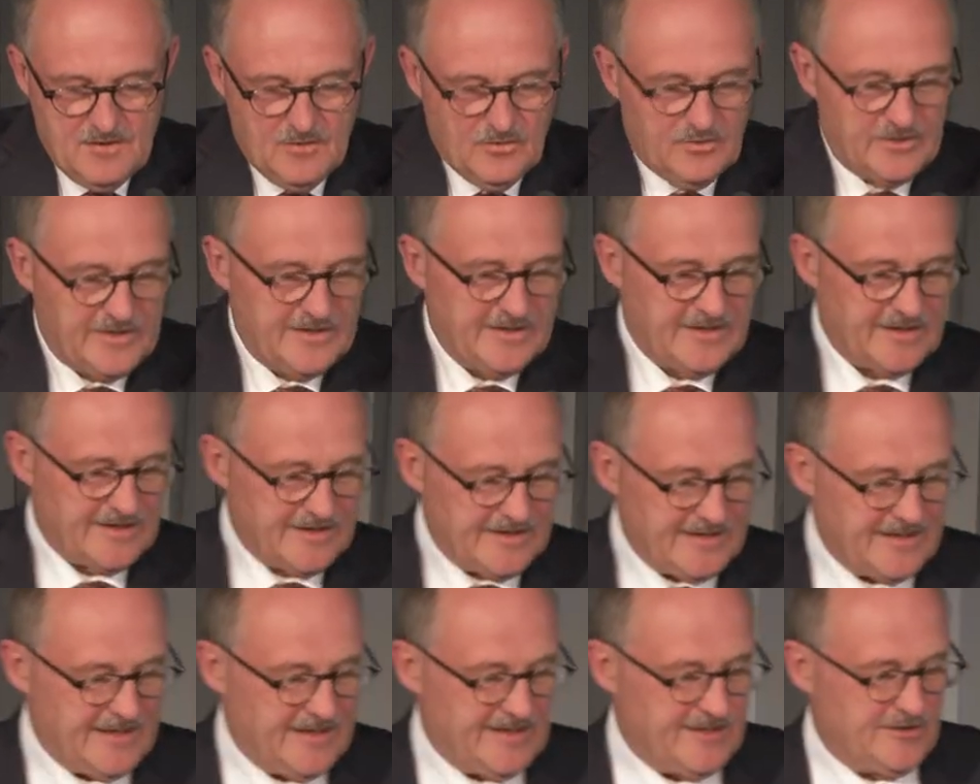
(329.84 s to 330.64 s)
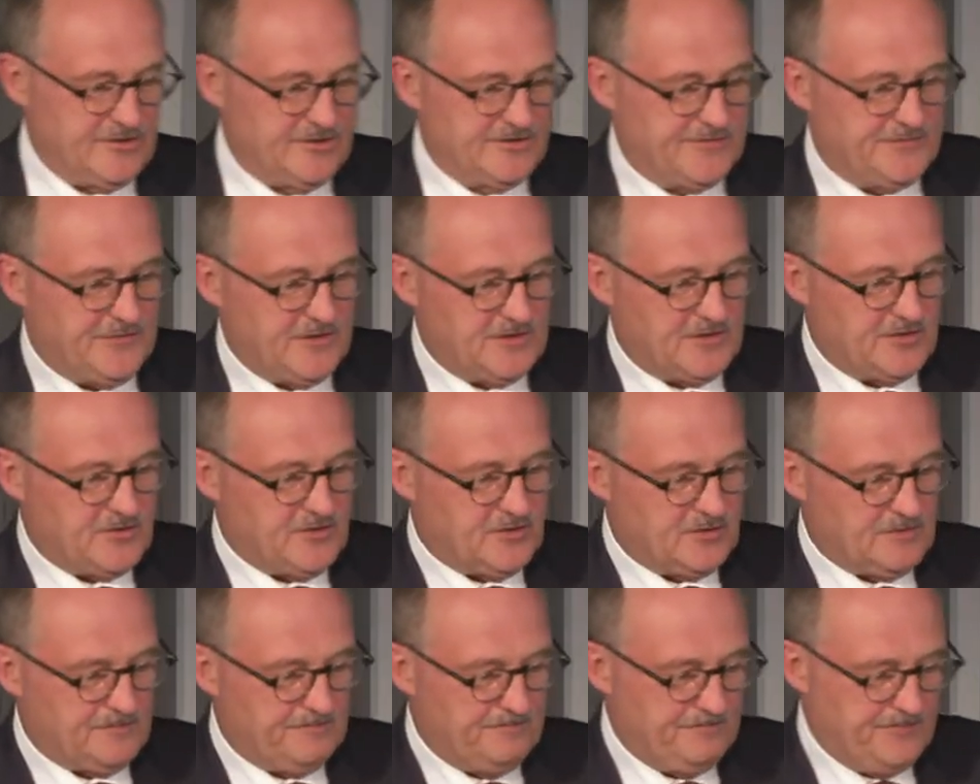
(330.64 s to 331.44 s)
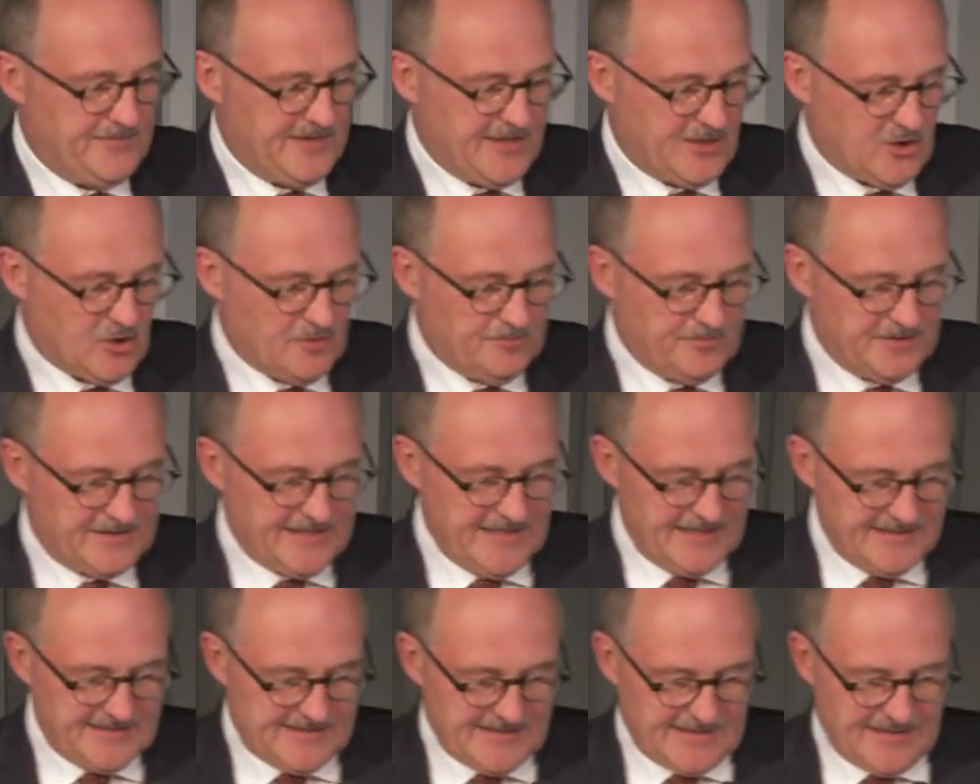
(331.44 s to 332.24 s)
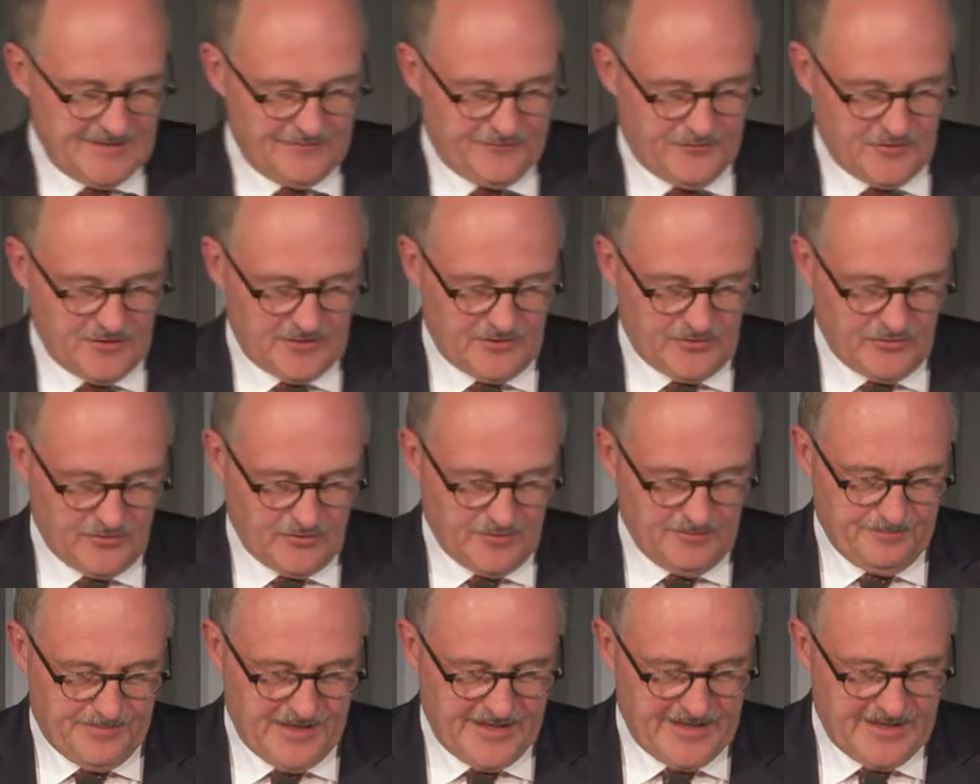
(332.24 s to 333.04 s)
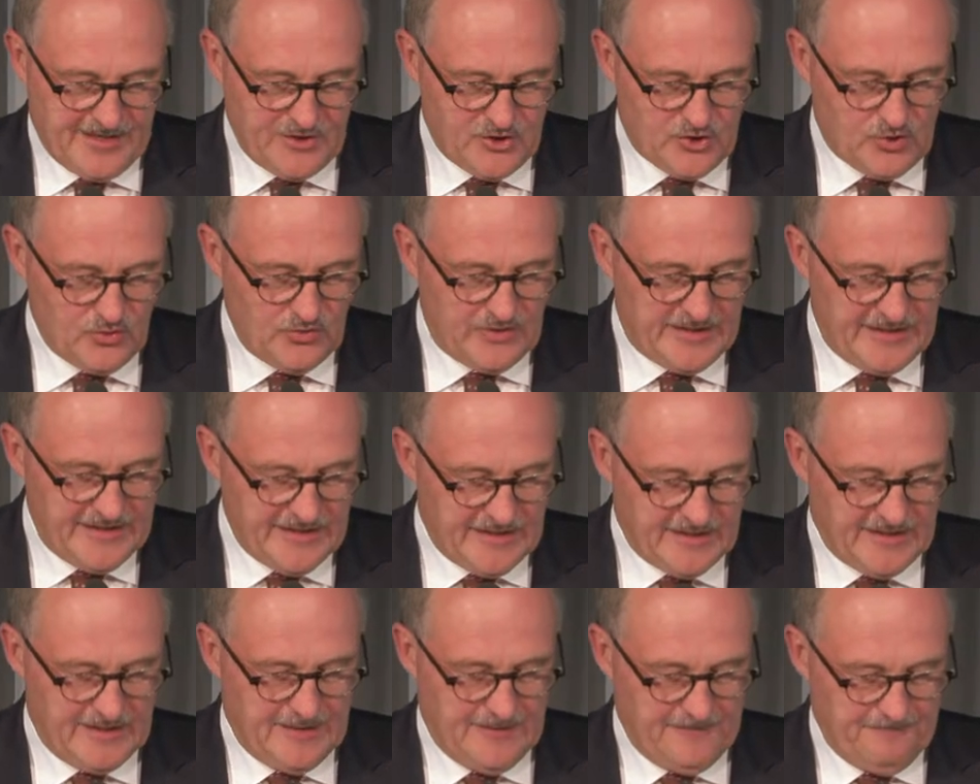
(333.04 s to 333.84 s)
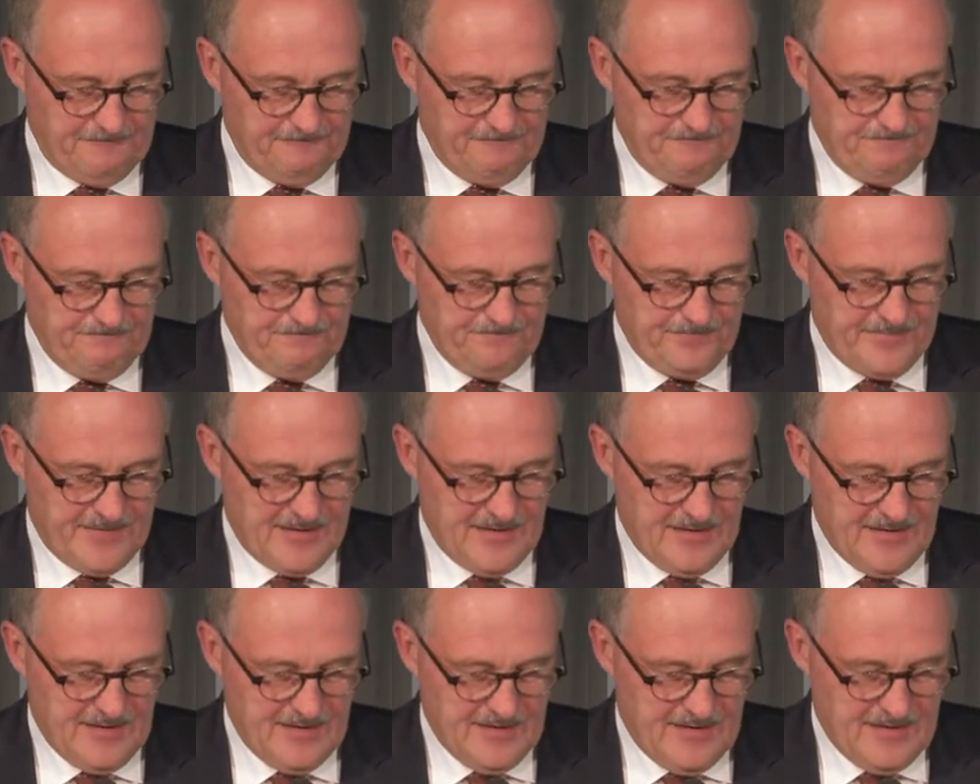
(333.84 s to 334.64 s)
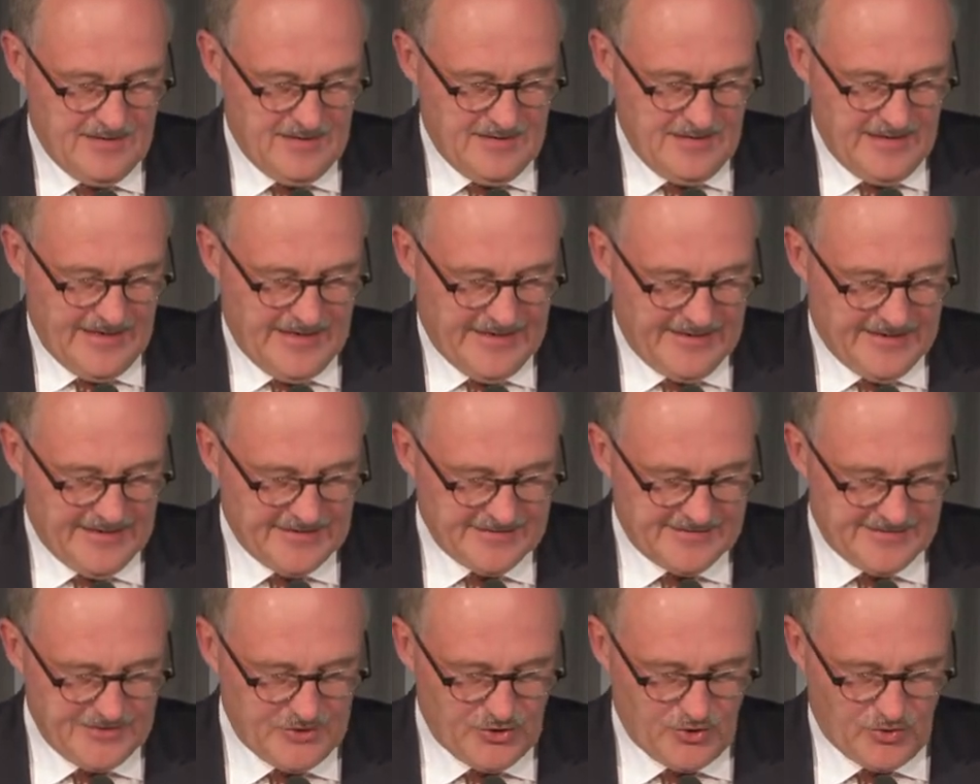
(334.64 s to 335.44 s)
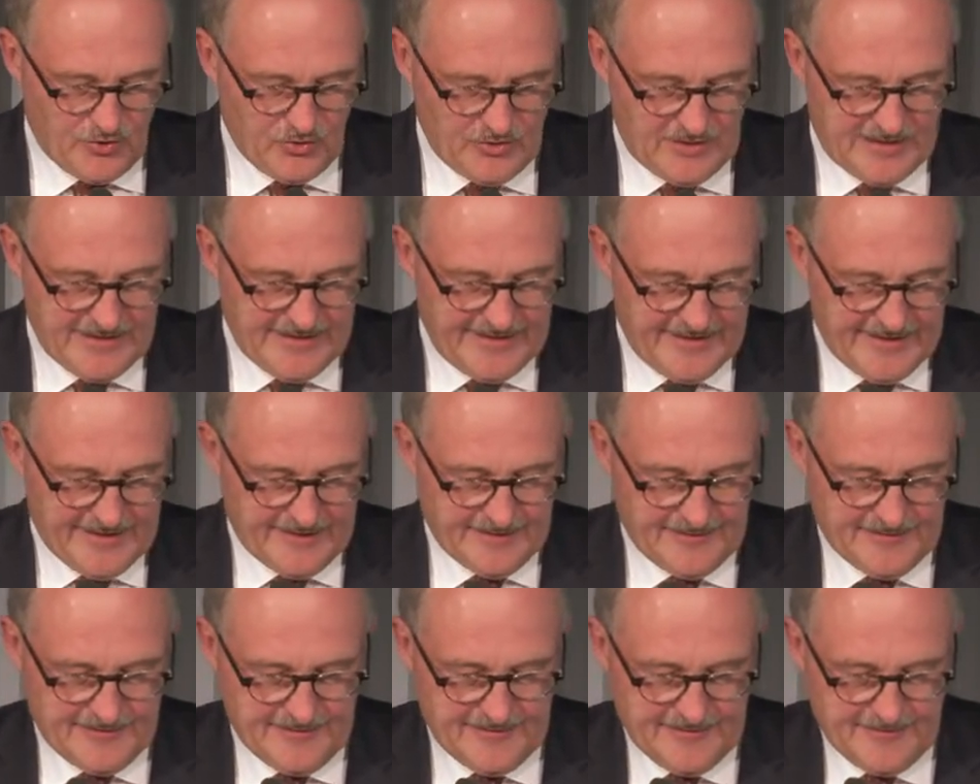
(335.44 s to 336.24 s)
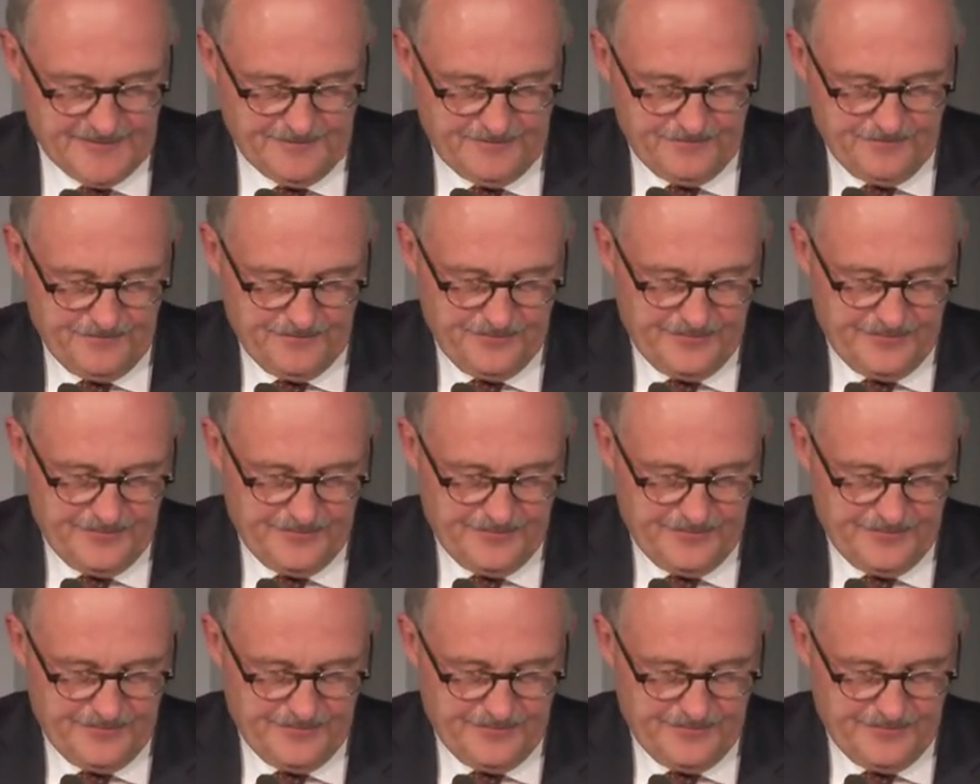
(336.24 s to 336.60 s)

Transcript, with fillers: Und die dritte Herausforderung, die Kompetenzanforderungen bei den Studierenden ändern sich grundlegend.